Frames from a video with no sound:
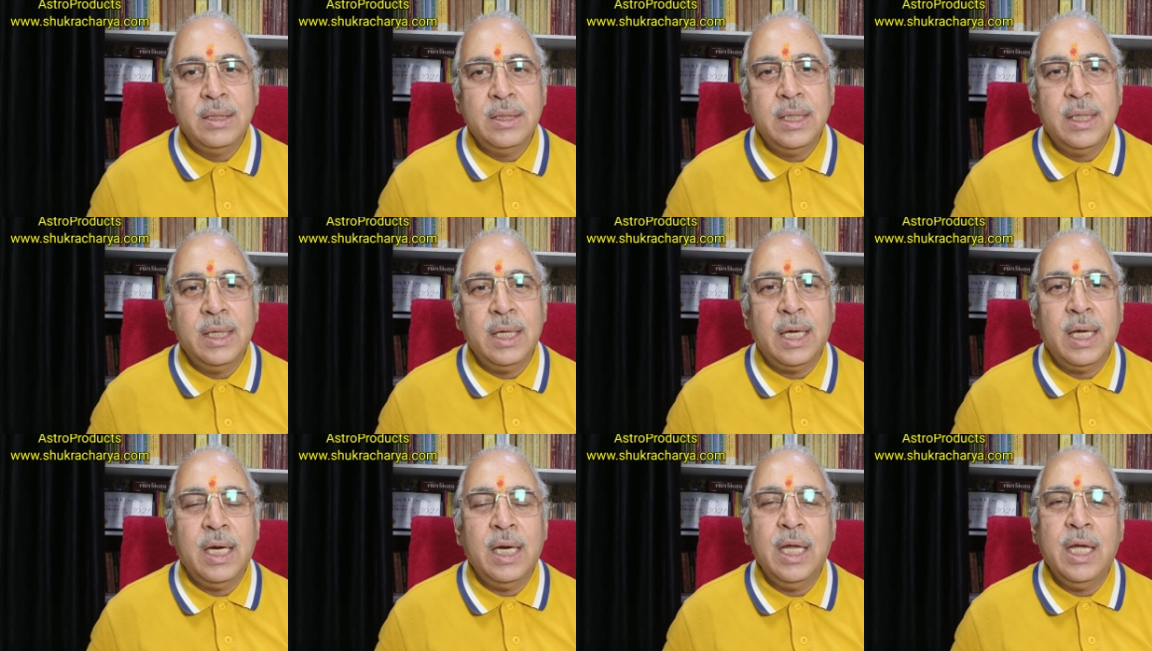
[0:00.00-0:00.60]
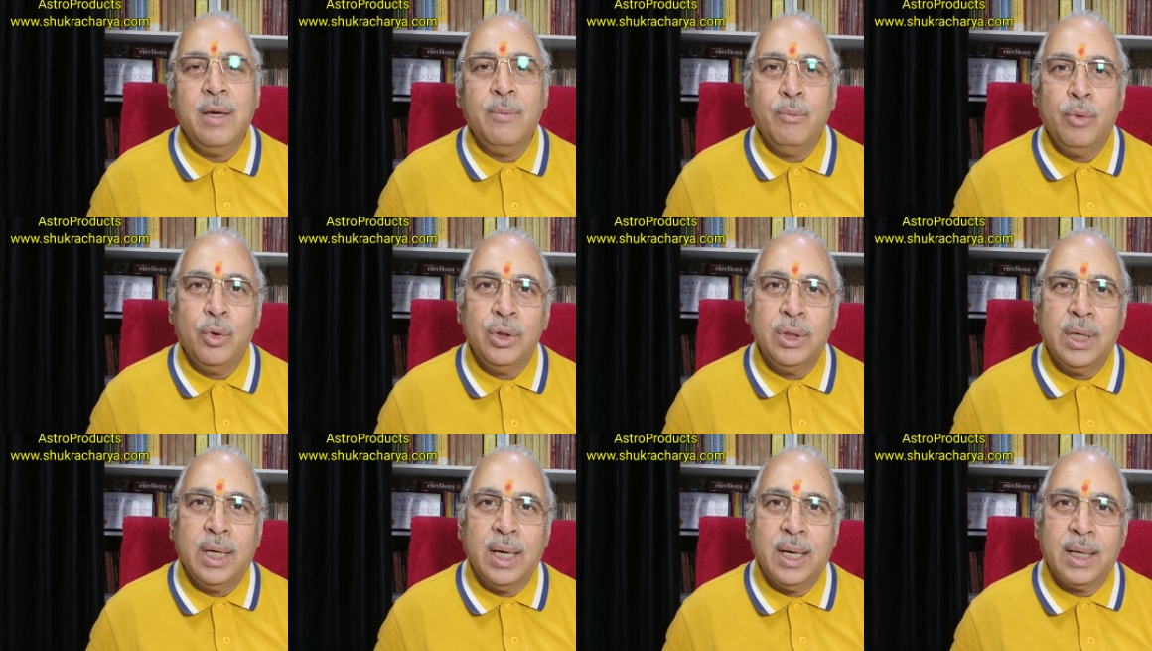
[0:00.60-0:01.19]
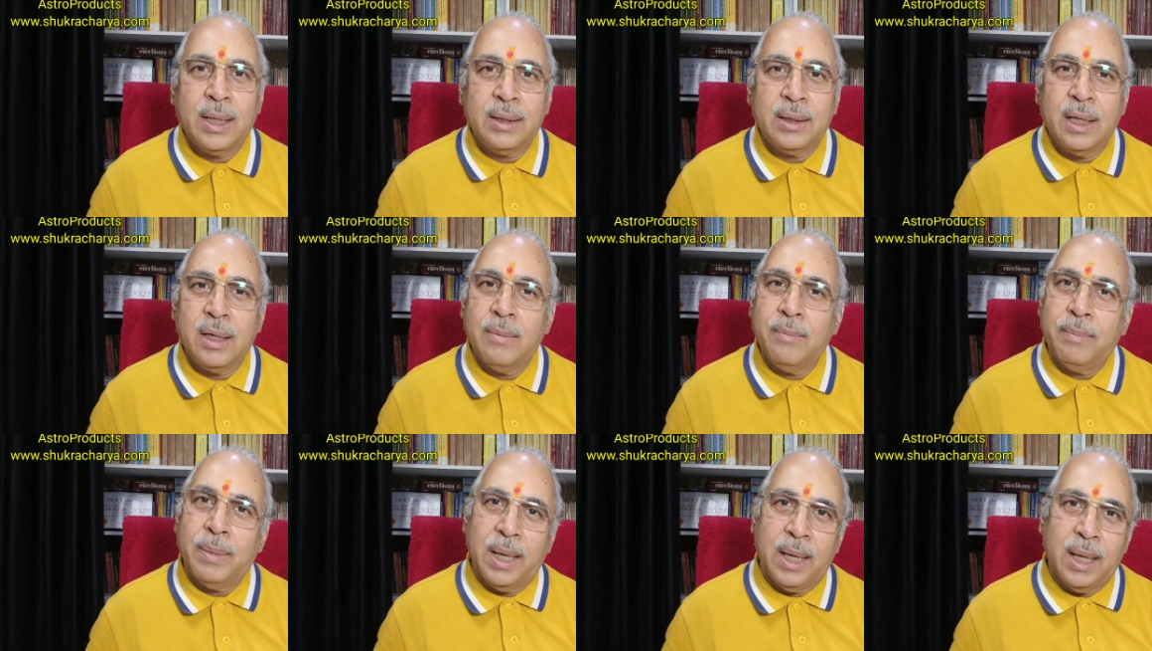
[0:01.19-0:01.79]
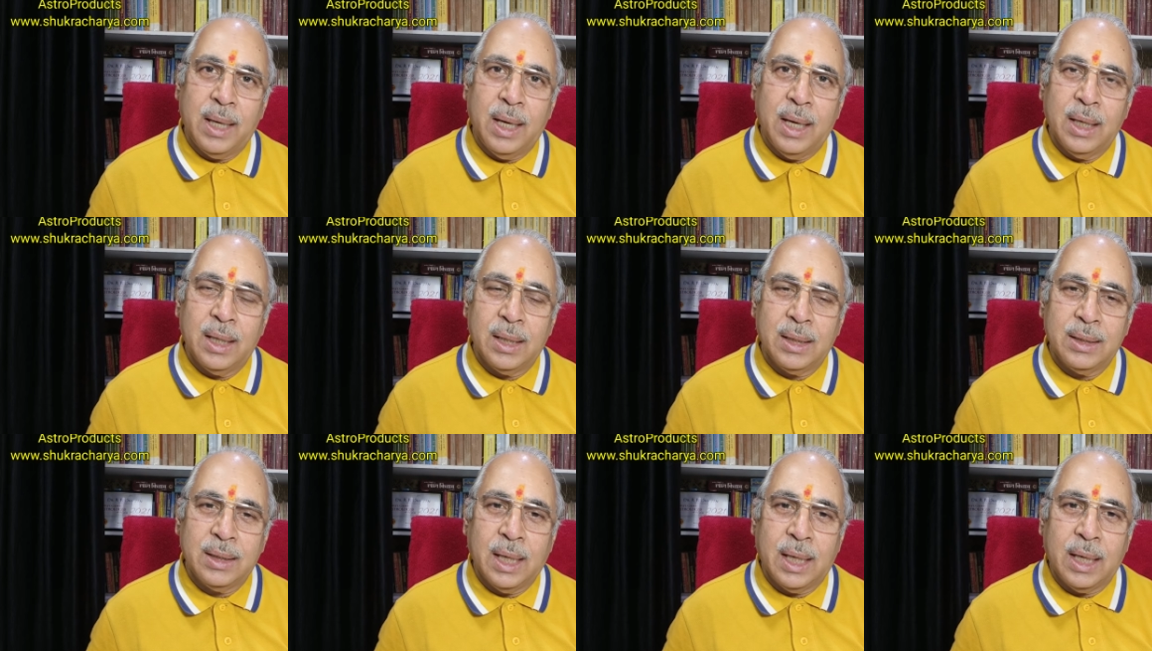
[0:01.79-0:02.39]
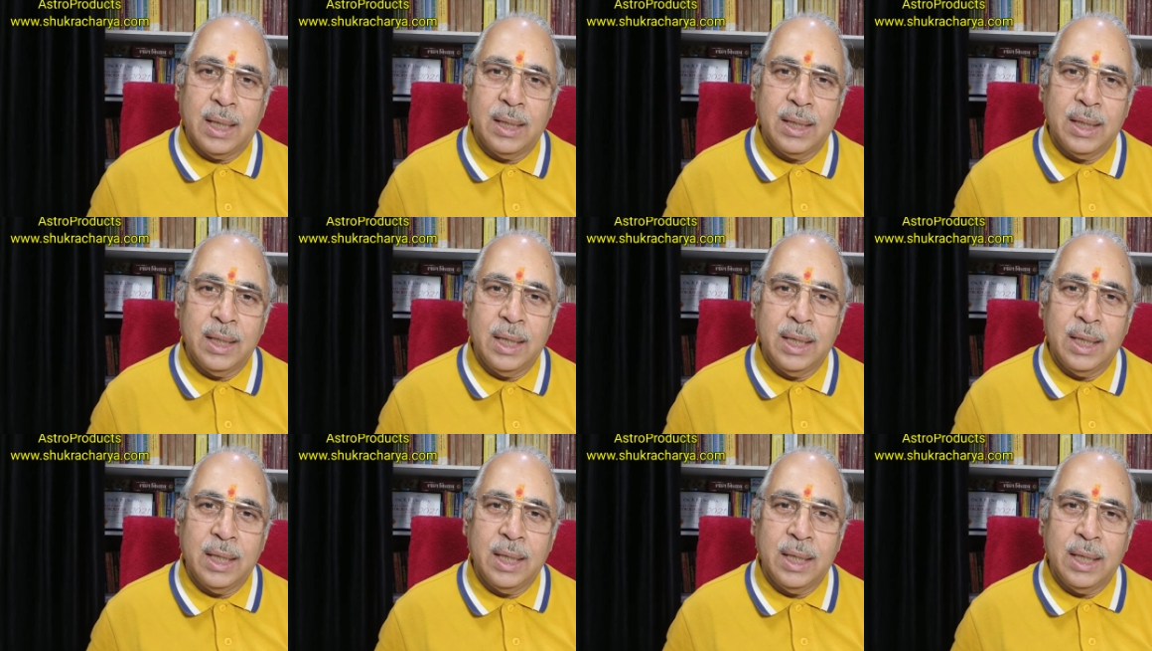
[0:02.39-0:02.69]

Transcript: जिनके लिए बुध का रतन पन्ना अगर धारण